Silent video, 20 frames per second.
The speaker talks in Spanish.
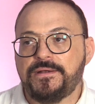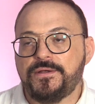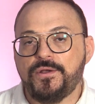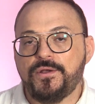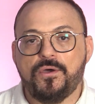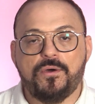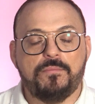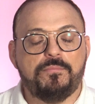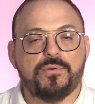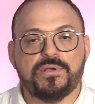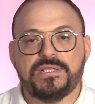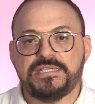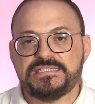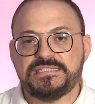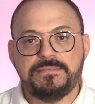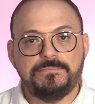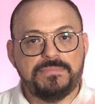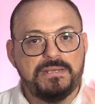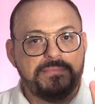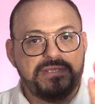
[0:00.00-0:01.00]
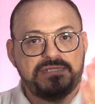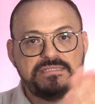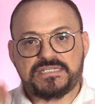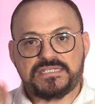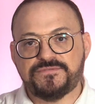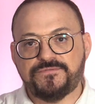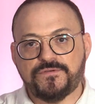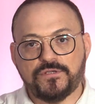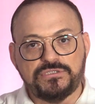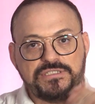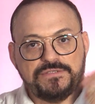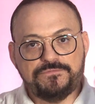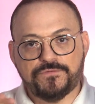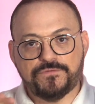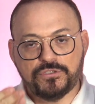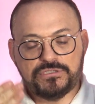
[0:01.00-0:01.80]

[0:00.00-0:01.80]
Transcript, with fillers: No, porque simplemente es frotting,